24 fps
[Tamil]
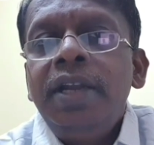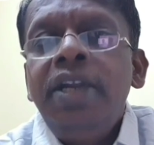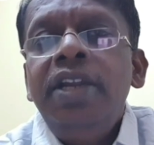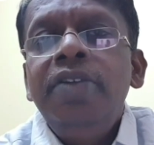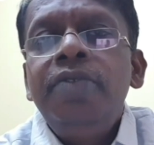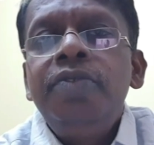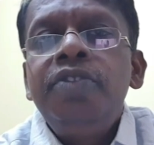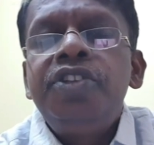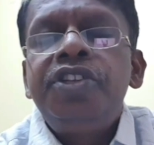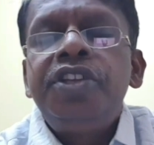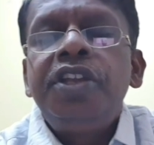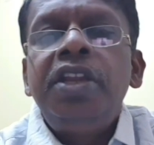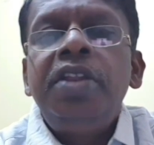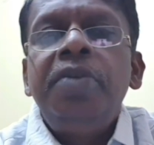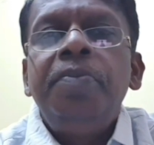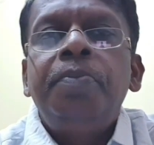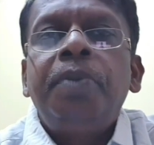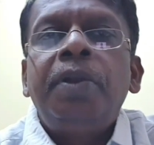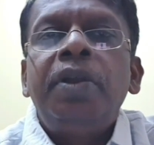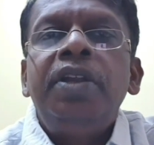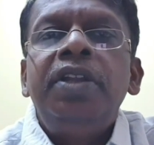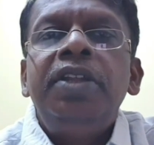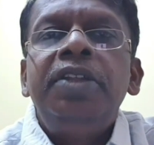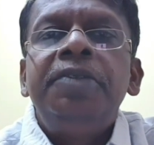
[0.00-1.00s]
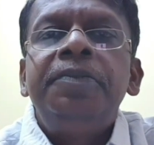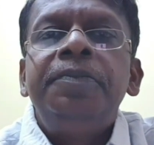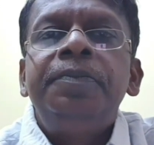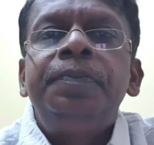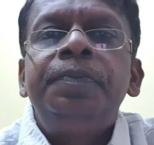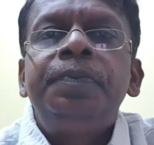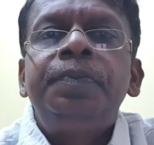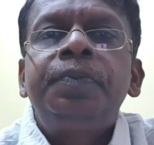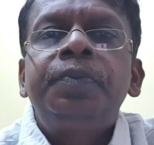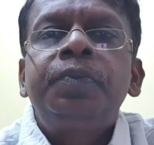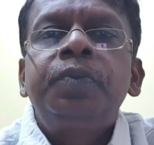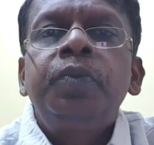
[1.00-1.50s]
ரெண்டு விஷயம் நீ பண்ணு
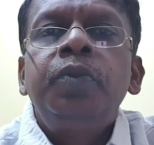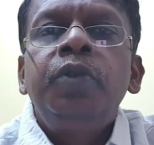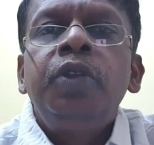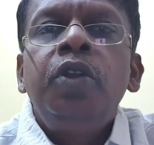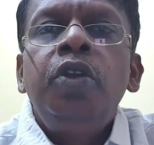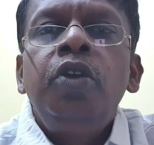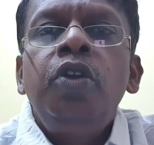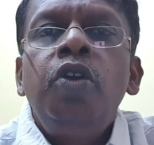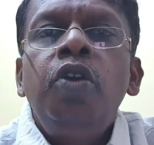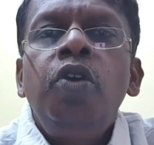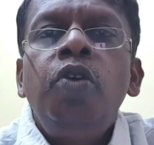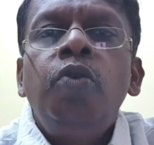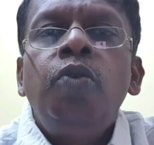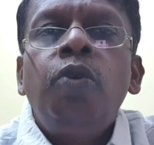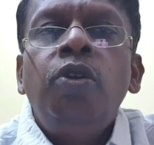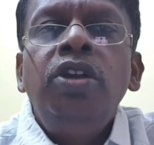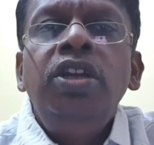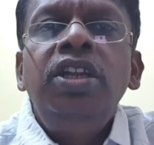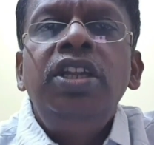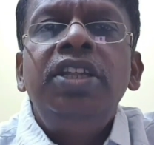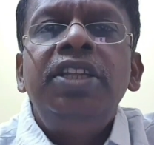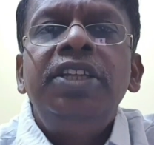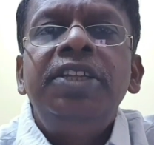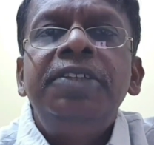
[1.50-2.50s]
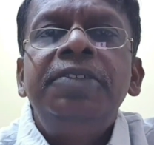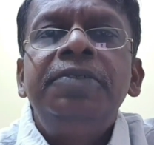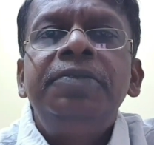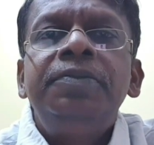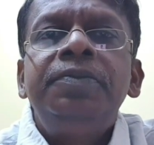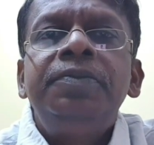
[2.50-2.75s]
ஒன்று